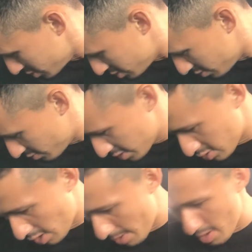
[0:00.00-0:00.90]
Vamos ver se
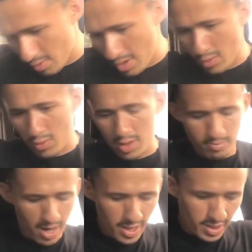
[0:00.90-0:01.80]
não vai alguma coisa
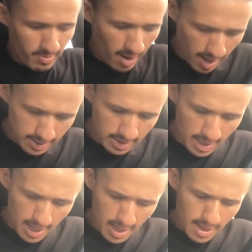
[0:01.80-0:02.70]
de achar pra
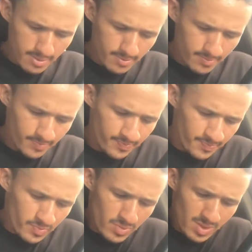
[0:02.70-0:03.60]
rasgar.
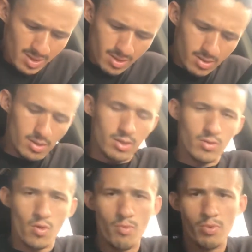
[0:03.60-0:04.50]

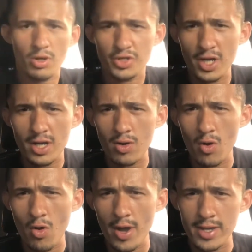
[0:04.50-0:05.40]
O GoPro
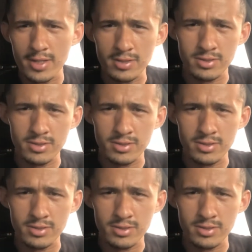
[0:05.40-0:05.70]
chegou, hein?